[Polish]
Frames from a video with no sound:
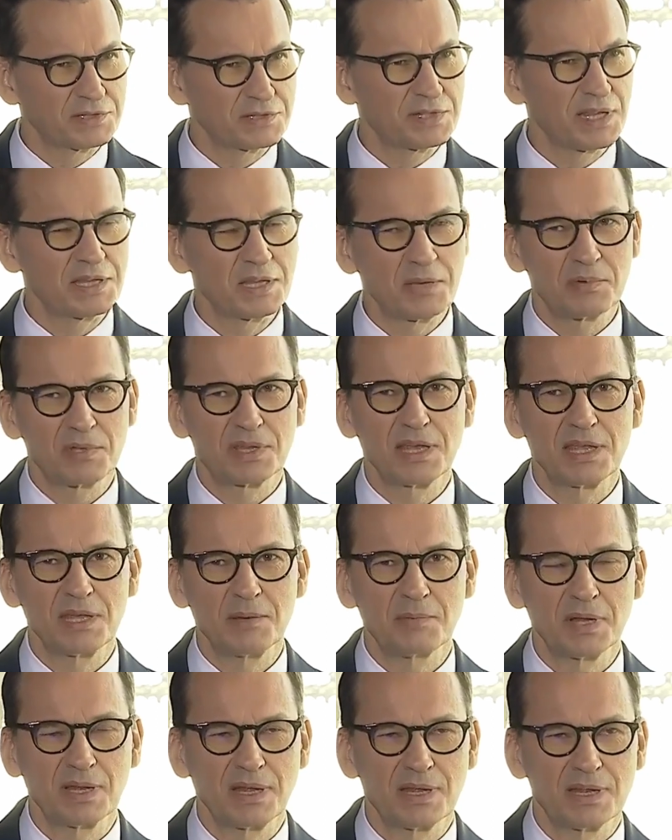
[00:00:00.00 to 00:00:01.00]
To ostatnie
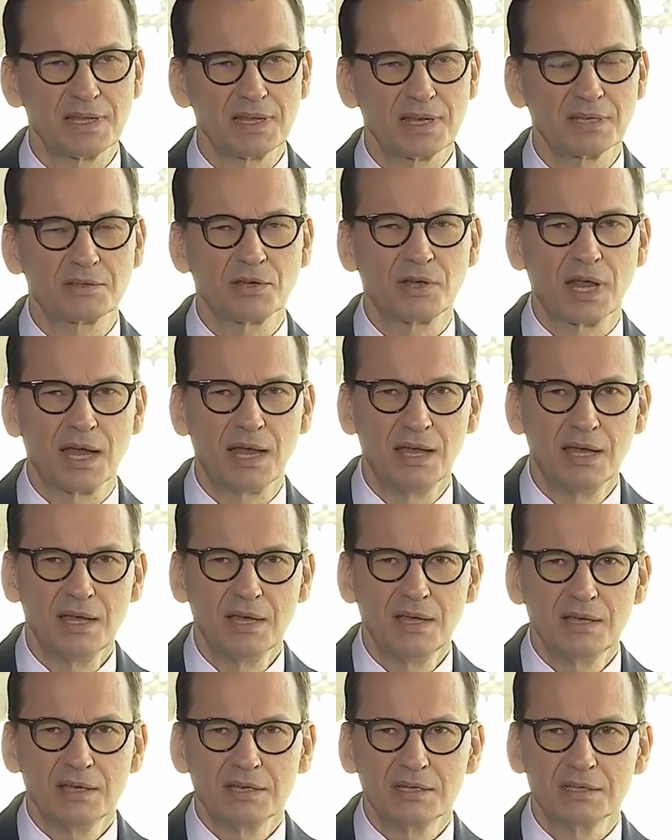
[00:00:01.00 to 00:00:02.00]
pytanie pana redaktora
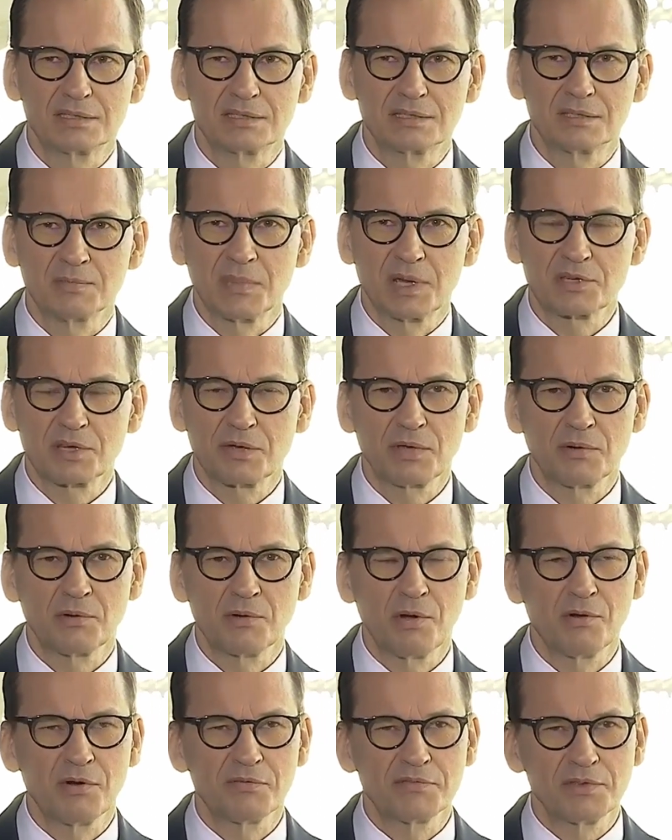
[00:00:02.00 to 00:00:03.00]
z
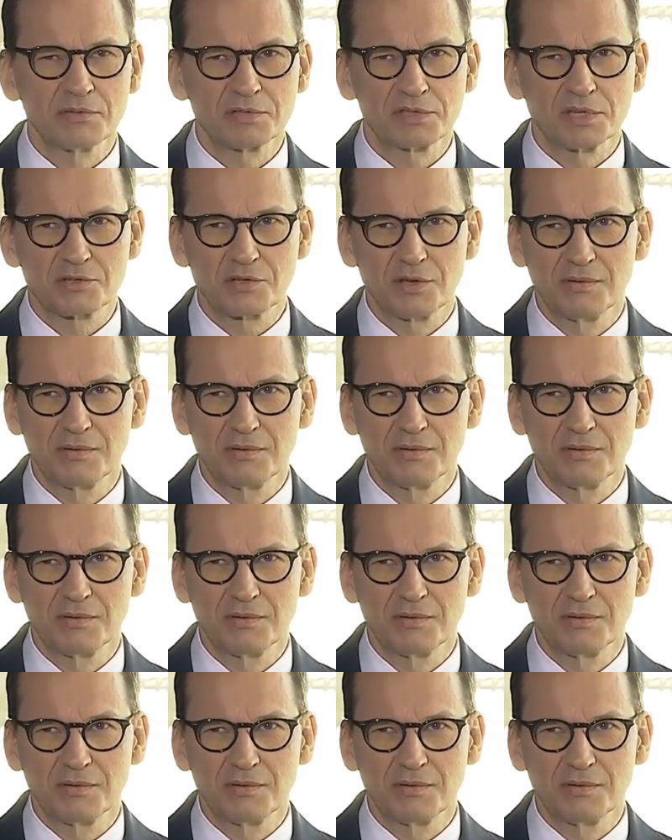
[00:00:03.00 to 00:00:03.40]
marszałkiem Hołownią.